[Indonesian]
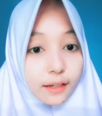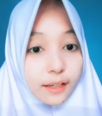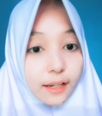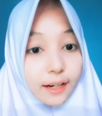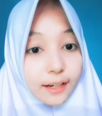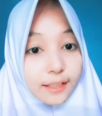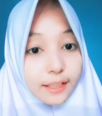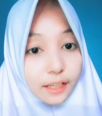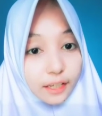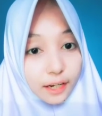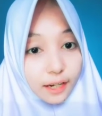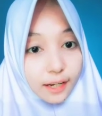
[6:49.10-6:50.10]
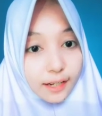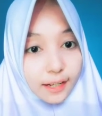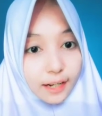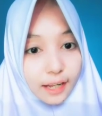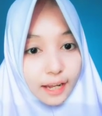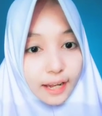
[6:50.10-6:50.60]
Yang ketiga
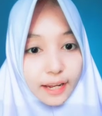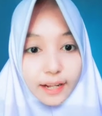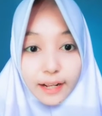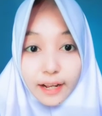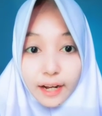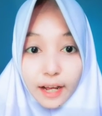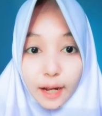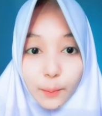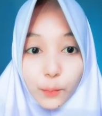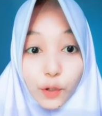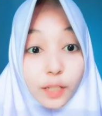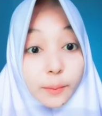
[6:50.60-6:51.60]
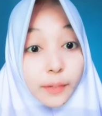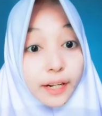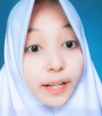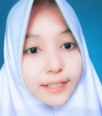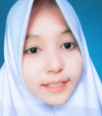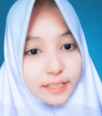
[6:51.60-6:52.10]
adalah RNA
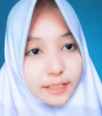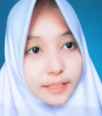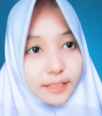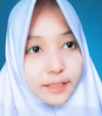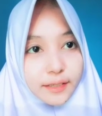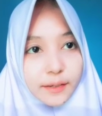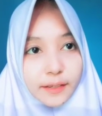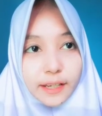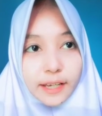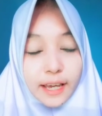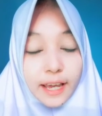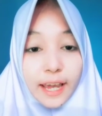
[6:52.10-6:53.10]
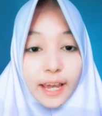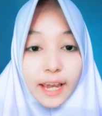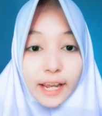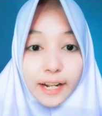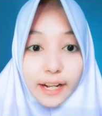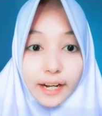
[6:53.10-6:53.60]
polimerase.
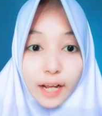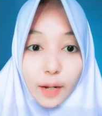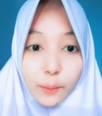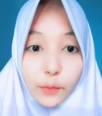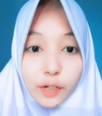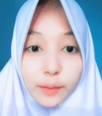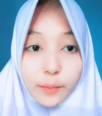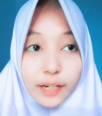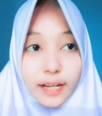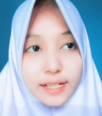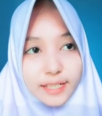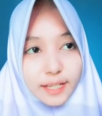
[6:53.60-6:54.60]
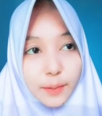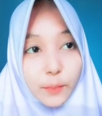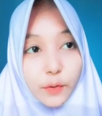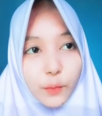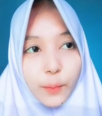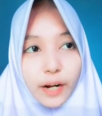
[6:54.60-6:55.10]
RNA polimerase
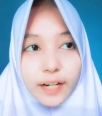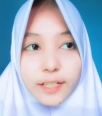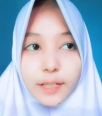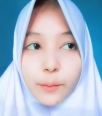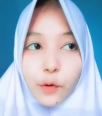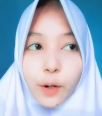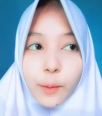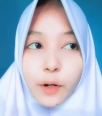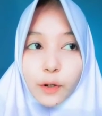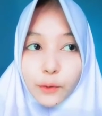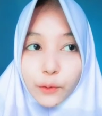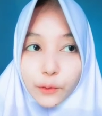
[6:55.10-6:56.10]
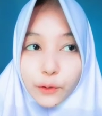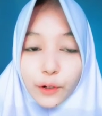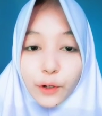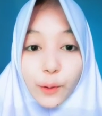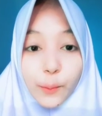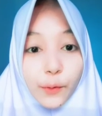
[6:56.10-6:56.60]
merupakan sebuah molekul
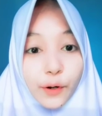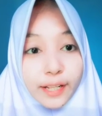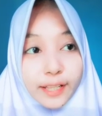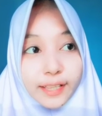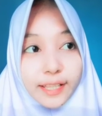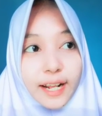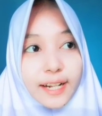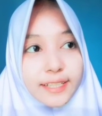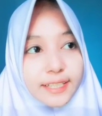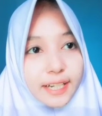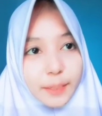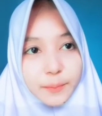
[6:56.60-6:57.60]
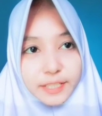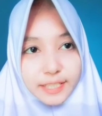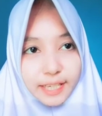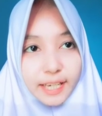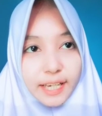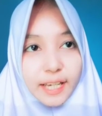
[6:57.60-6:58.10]
komponen
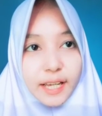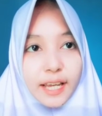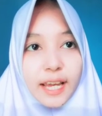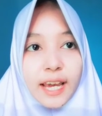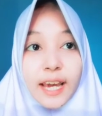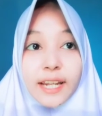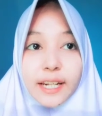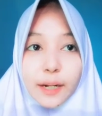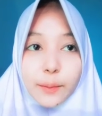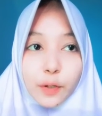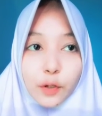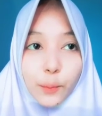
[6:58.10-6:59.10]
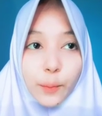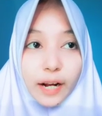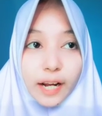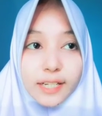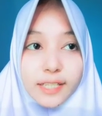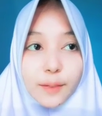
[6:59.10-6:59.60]
transkripsi dan
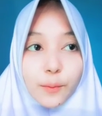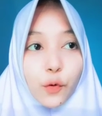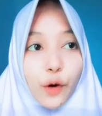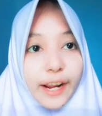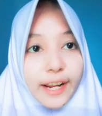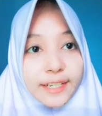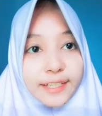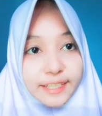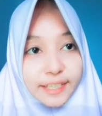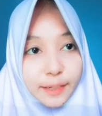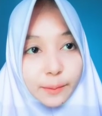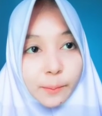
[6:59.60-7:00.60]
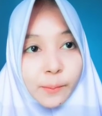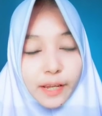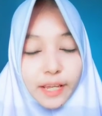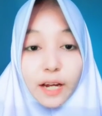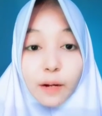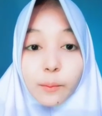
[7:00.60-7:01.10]
merupakan sebuah enzim
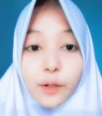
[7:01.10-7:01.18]
yang